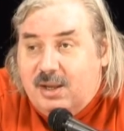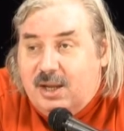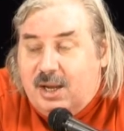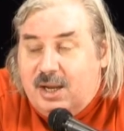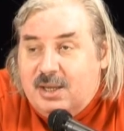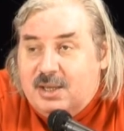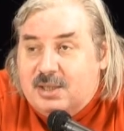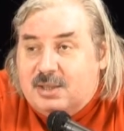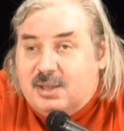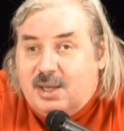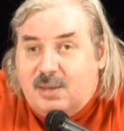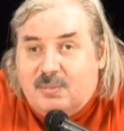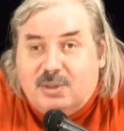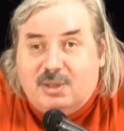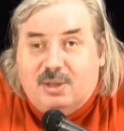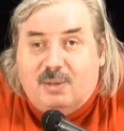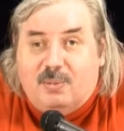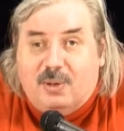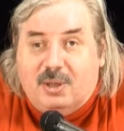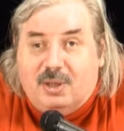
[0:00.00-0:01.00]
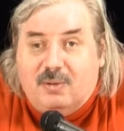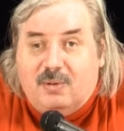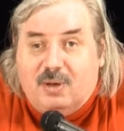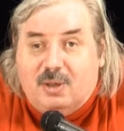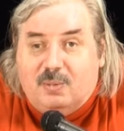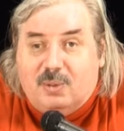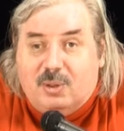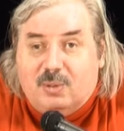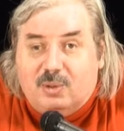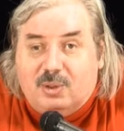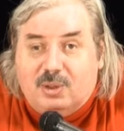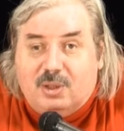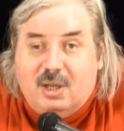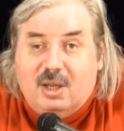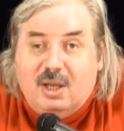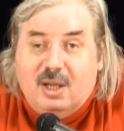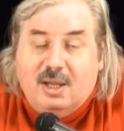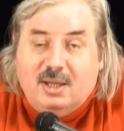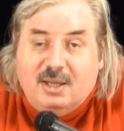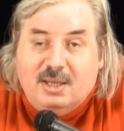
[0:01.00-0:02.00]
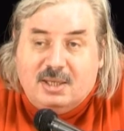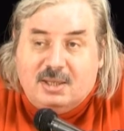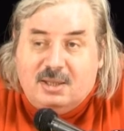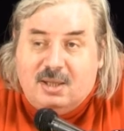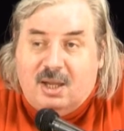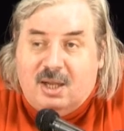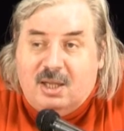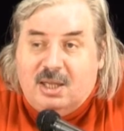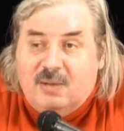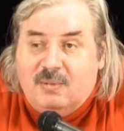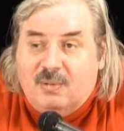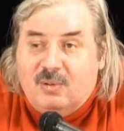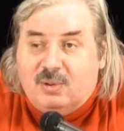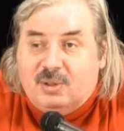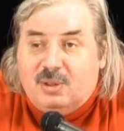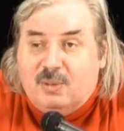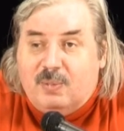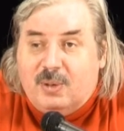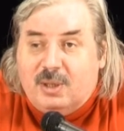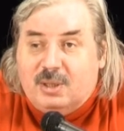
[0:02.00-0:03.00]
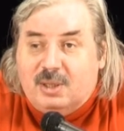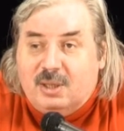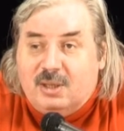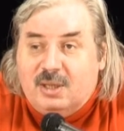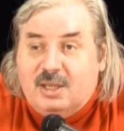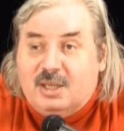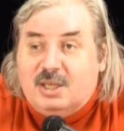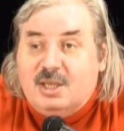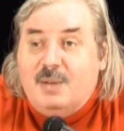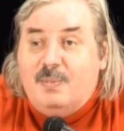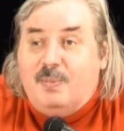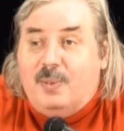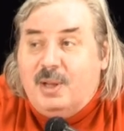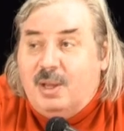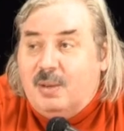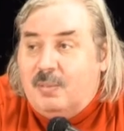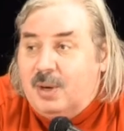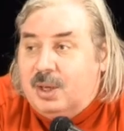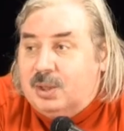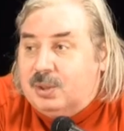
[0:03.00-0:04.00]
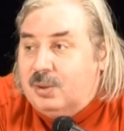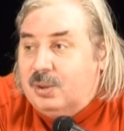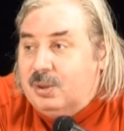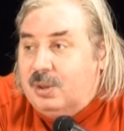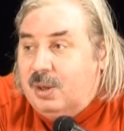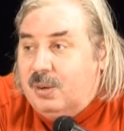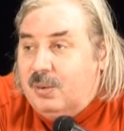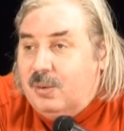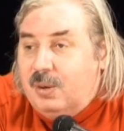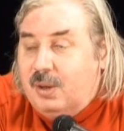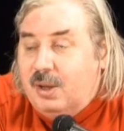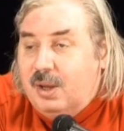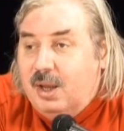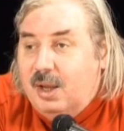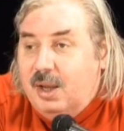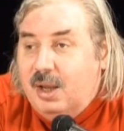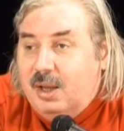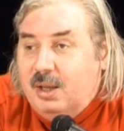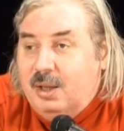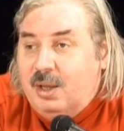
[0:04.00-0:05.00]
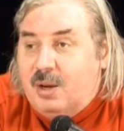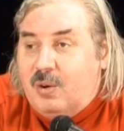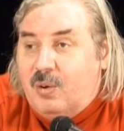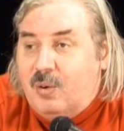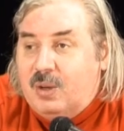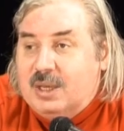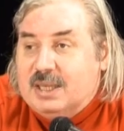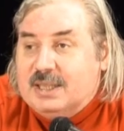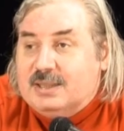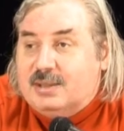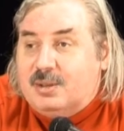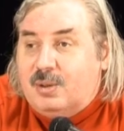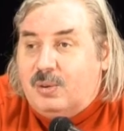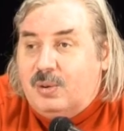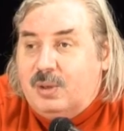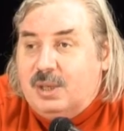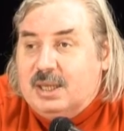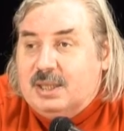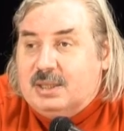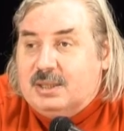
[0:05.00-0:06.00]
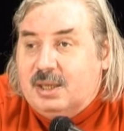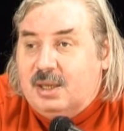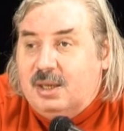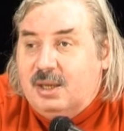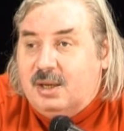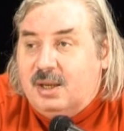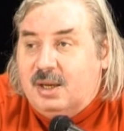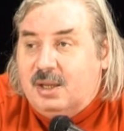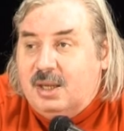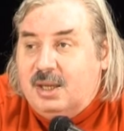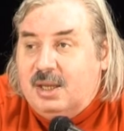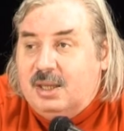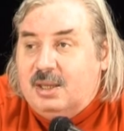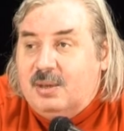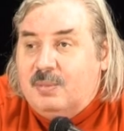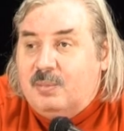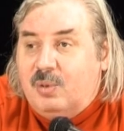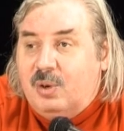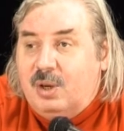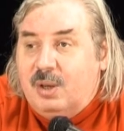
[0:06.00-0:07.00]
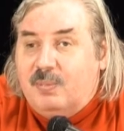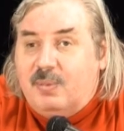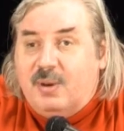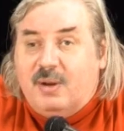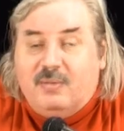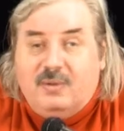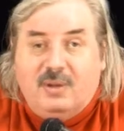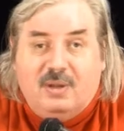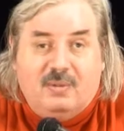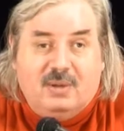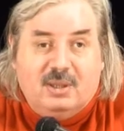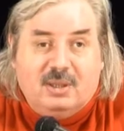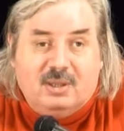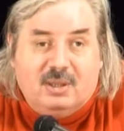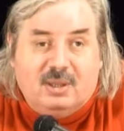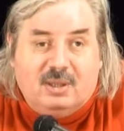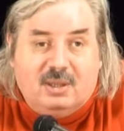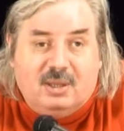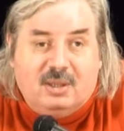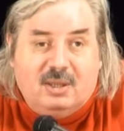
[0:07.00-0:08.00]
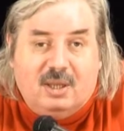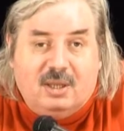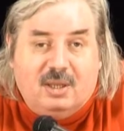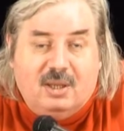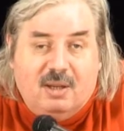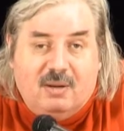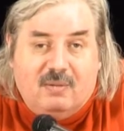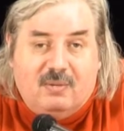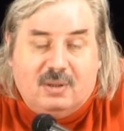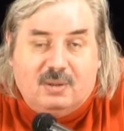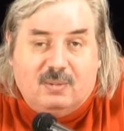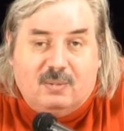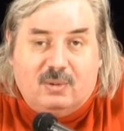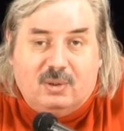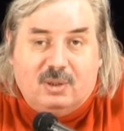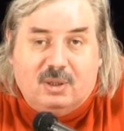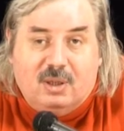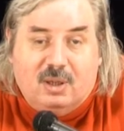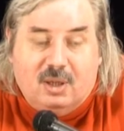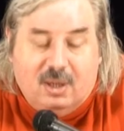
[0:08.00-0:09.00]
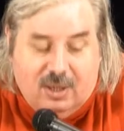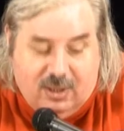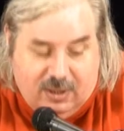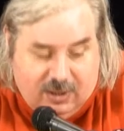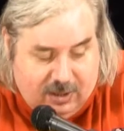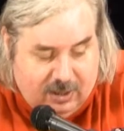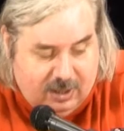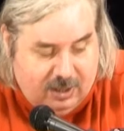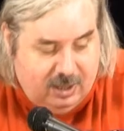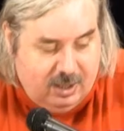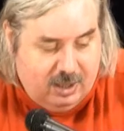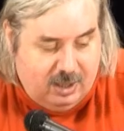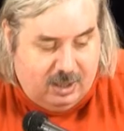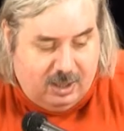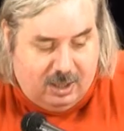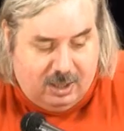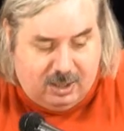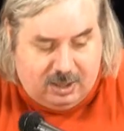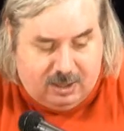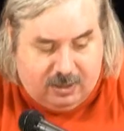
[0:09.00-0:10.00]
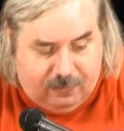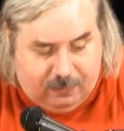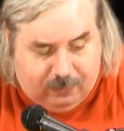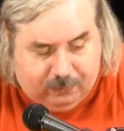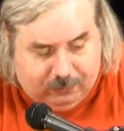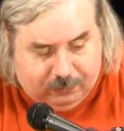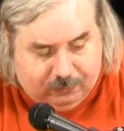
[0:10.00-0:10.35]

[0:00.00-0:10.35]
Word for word: Они сами себе противоречат, потому что, не зная 90%, даже не понимая, что это такое, никакой стройной ценной картины, тем более правдивой, создать невозможно. Дальше.